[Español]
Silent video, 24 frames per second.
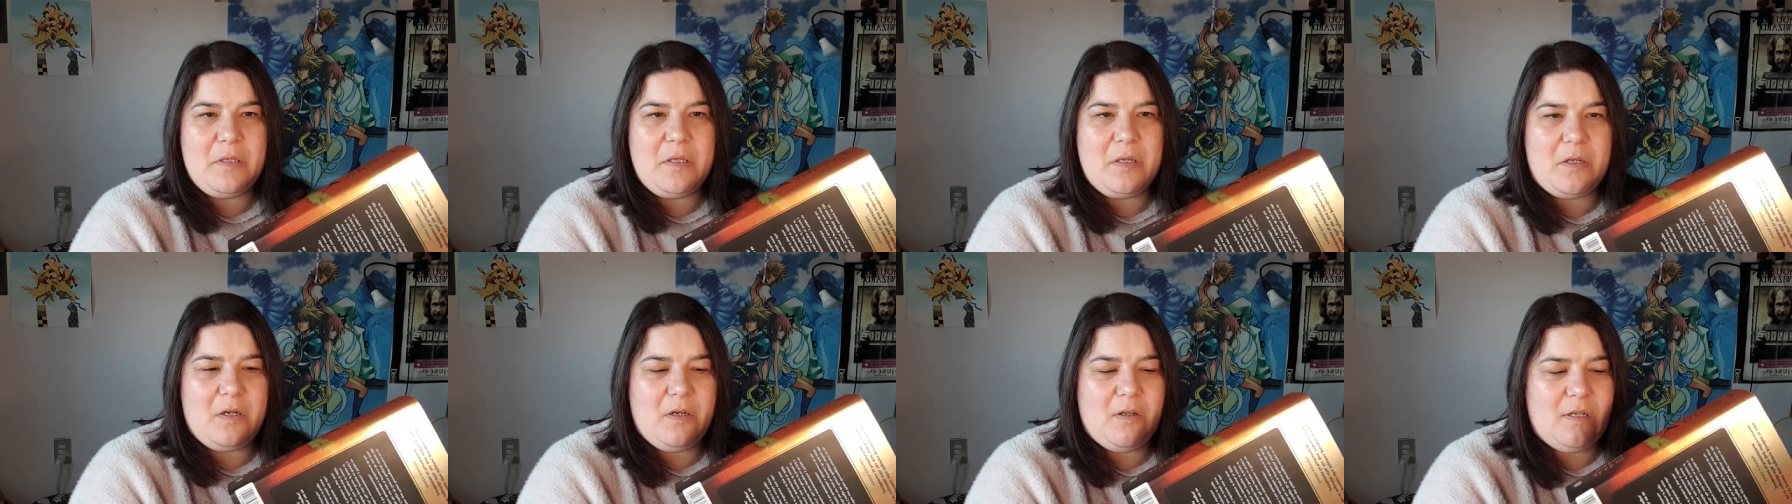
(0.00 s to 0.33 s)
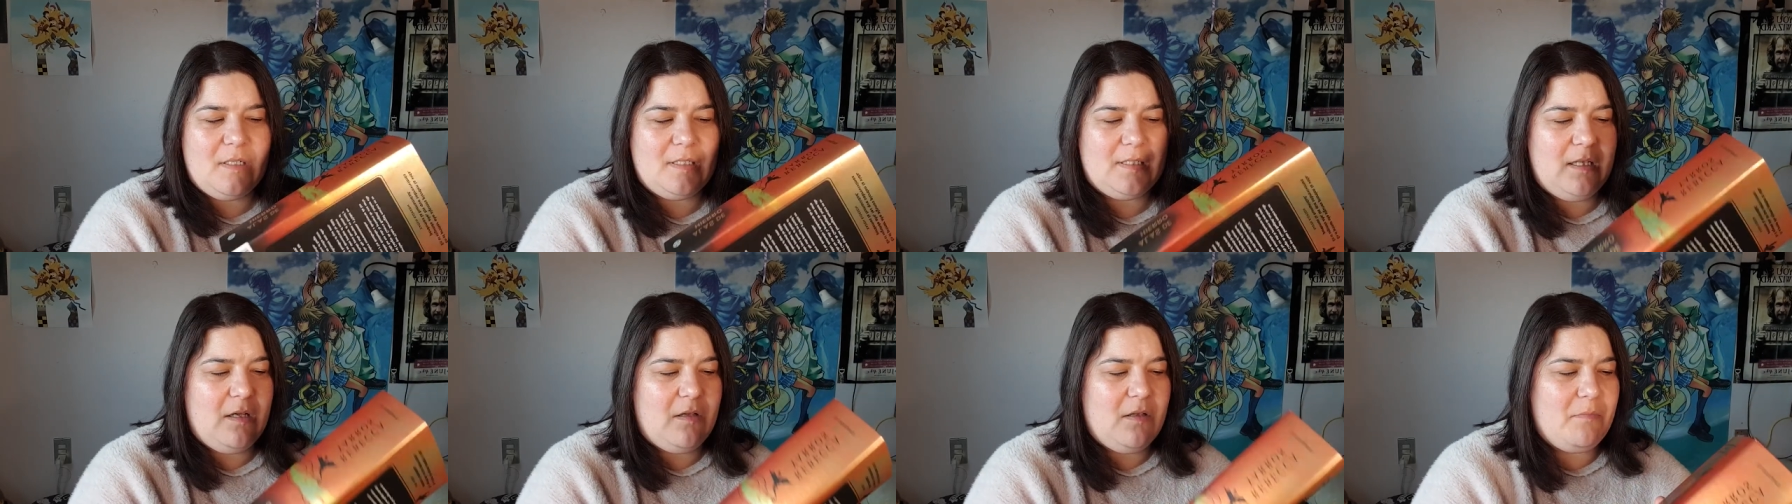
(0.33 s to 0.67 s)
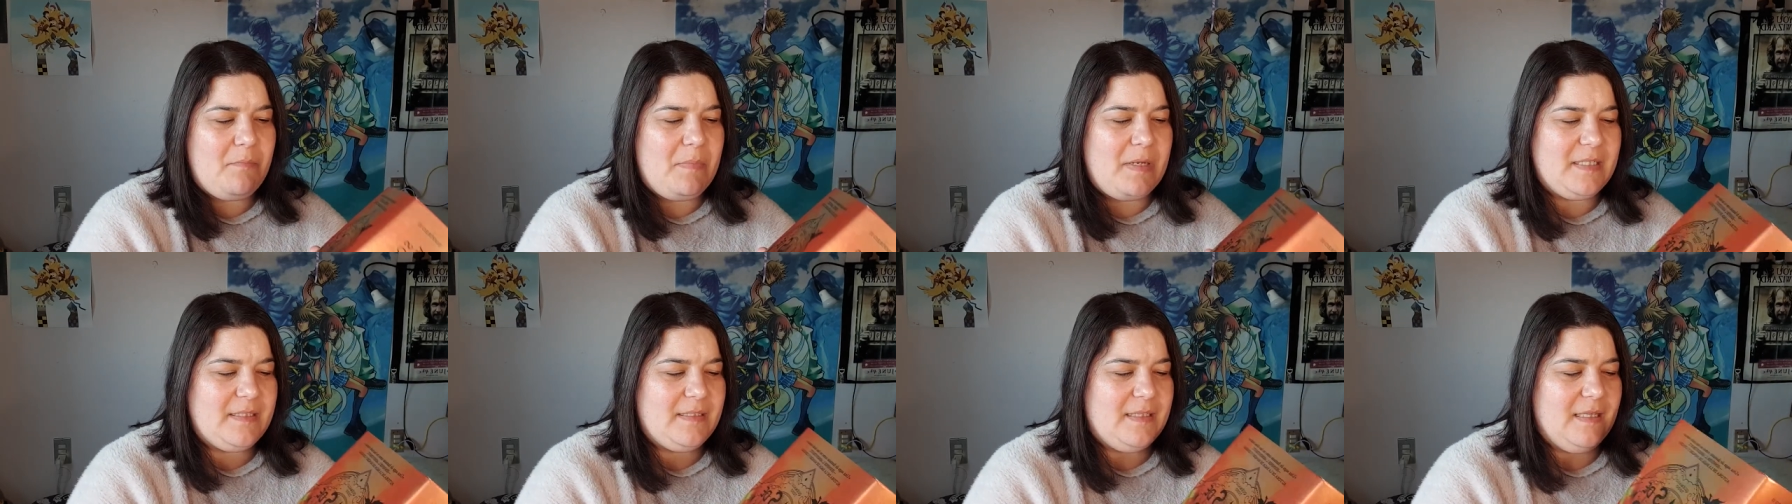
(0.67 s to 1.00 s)
Yo creo que ha
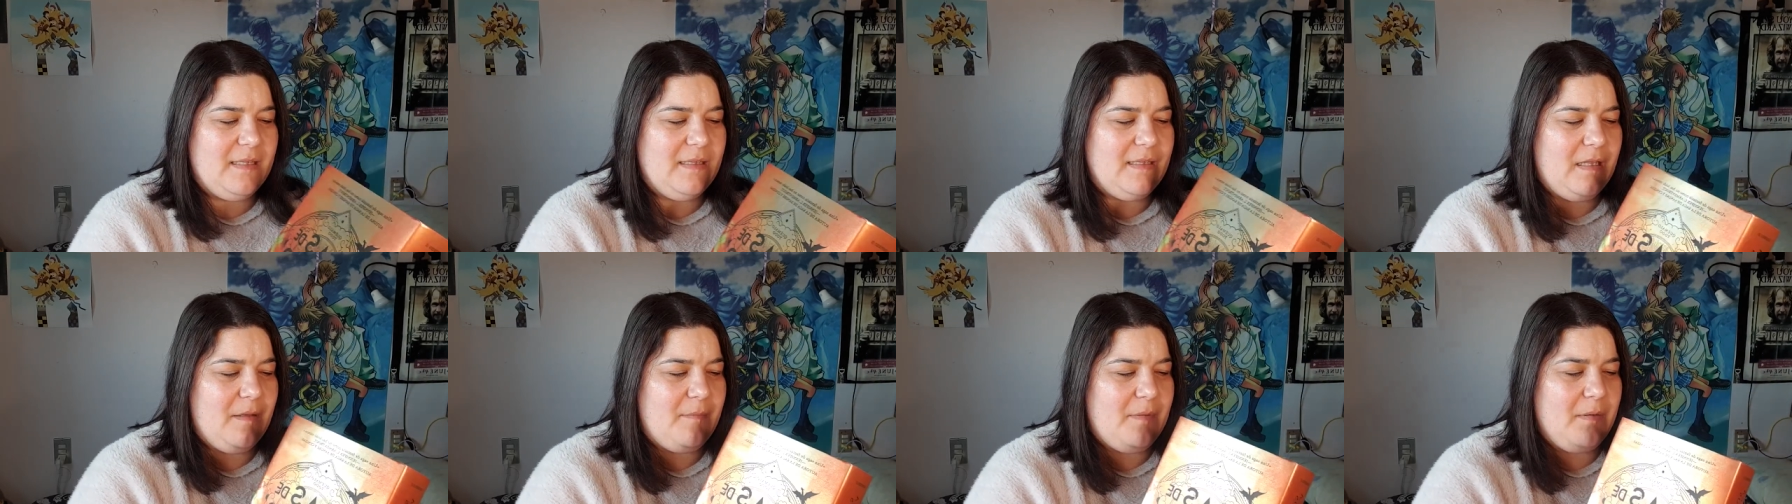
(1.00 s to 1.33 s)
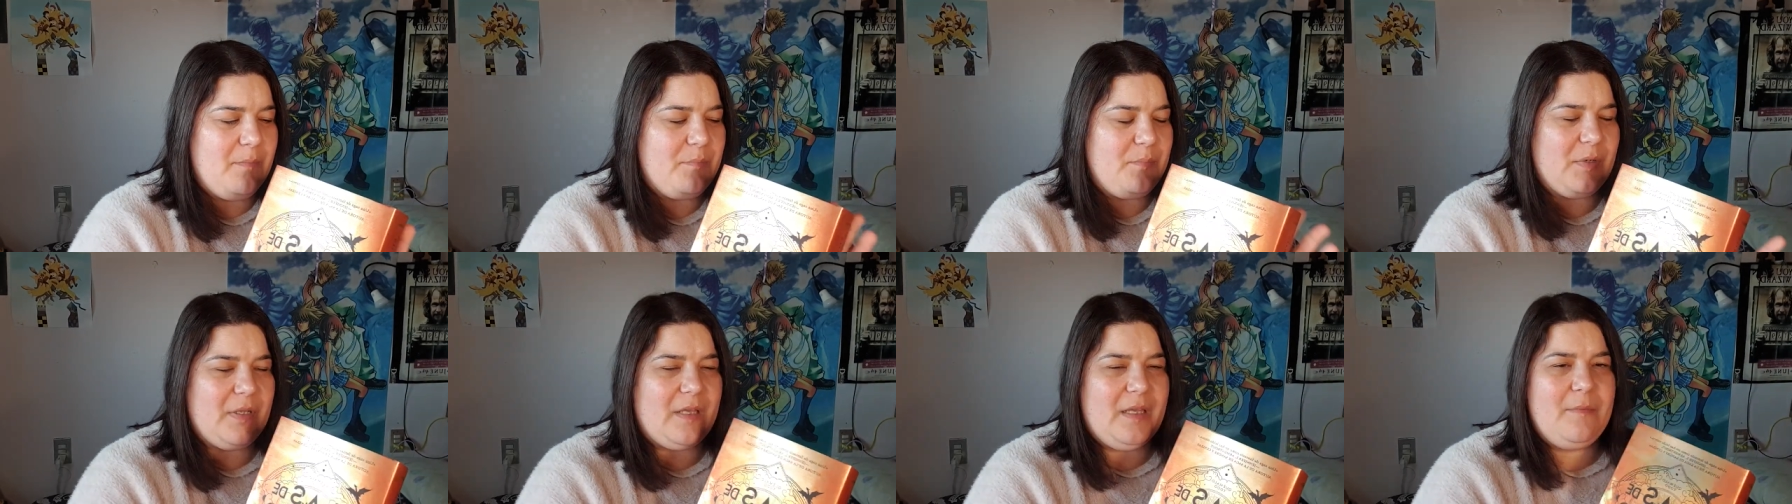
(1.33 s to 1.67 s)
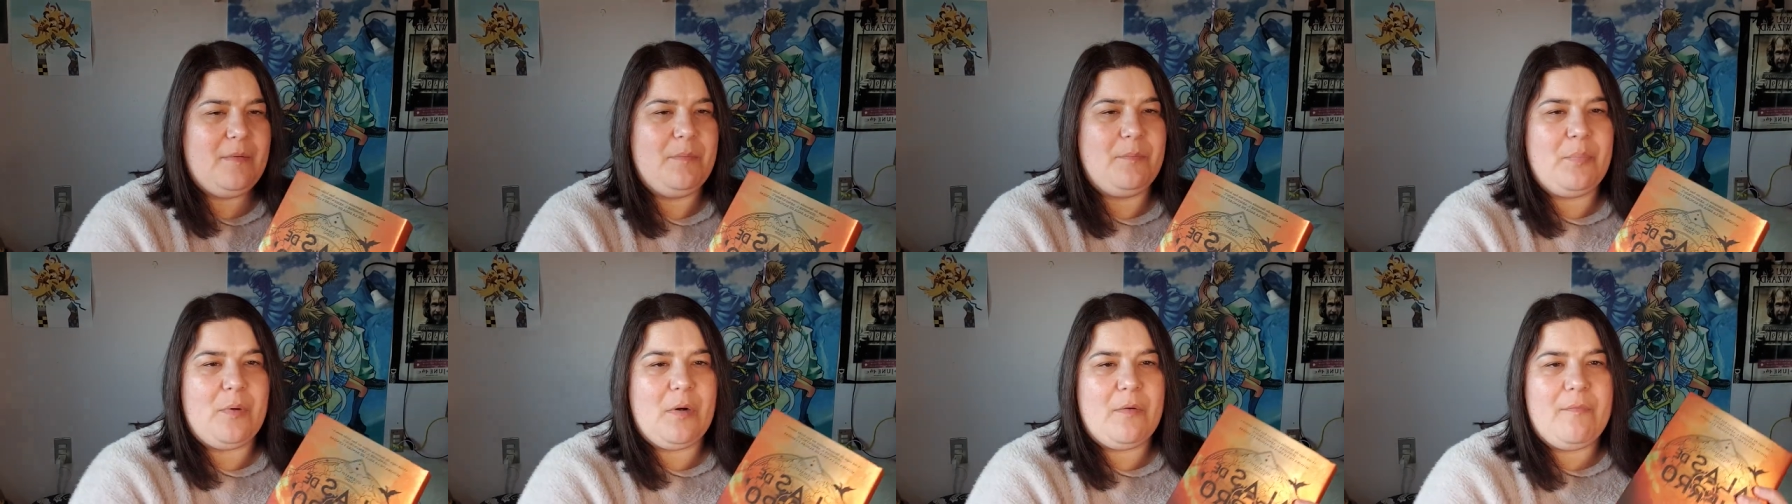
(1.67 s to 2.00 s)
estado bastante bien porque
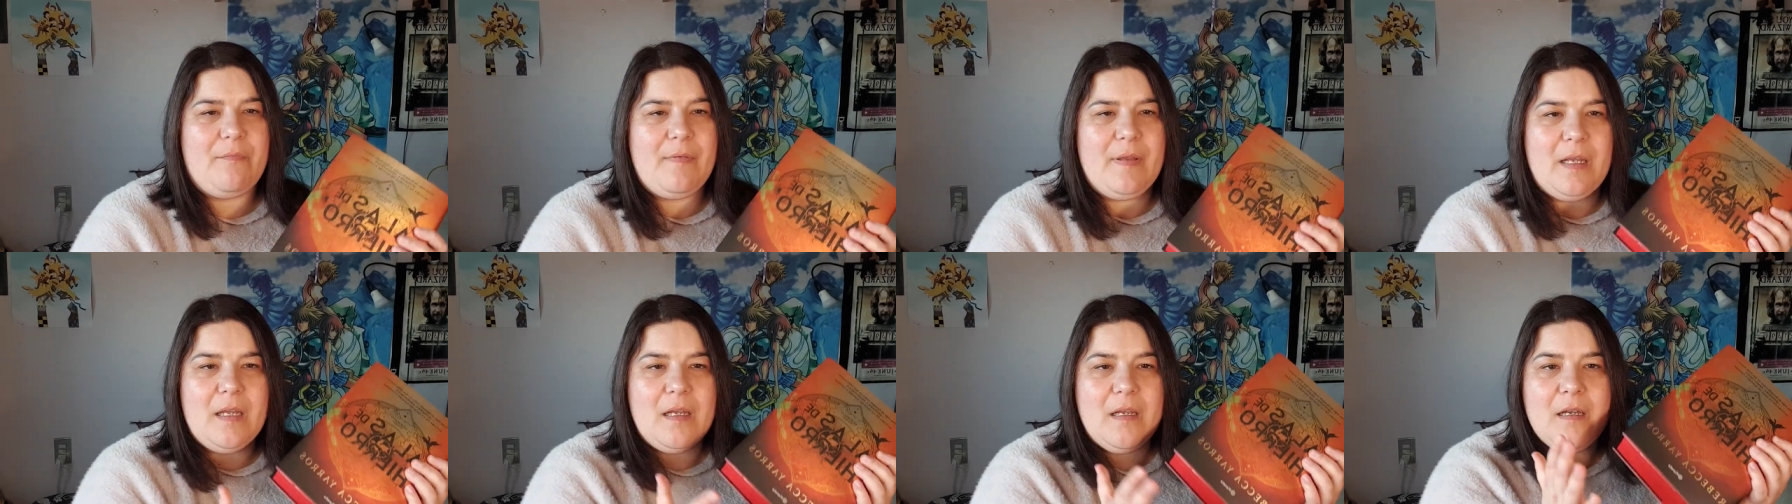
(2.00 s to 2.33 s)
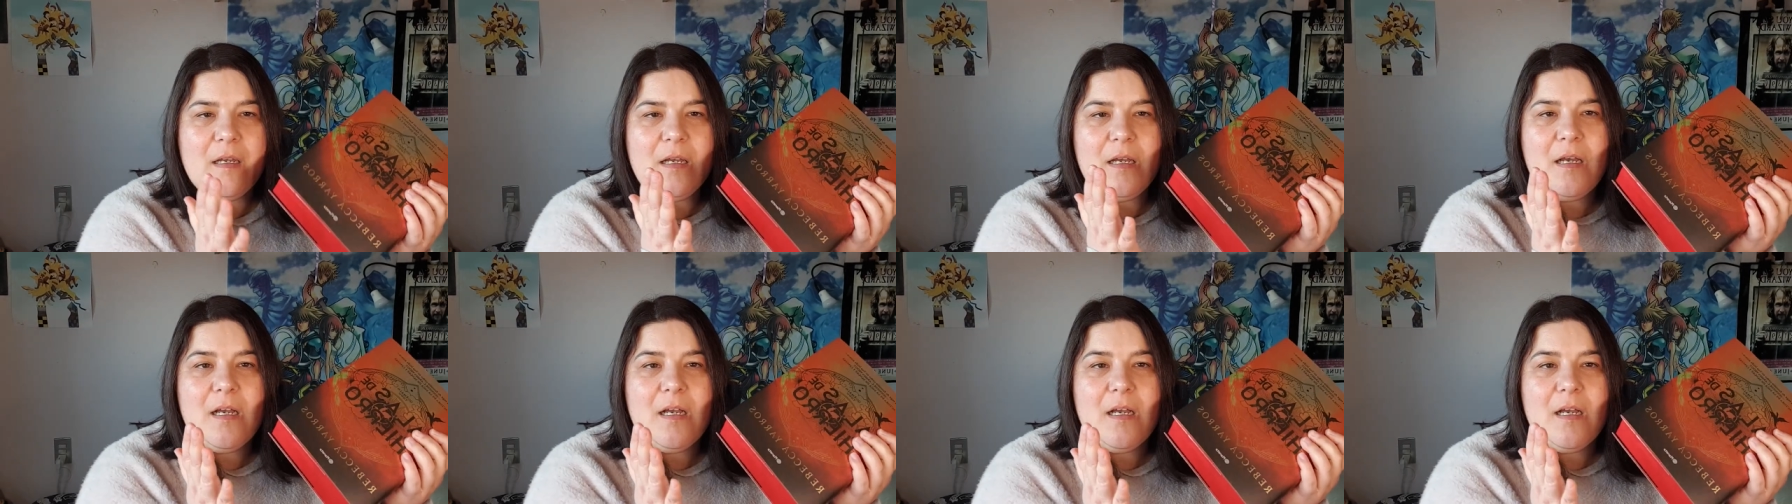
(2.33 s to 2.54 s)
por fin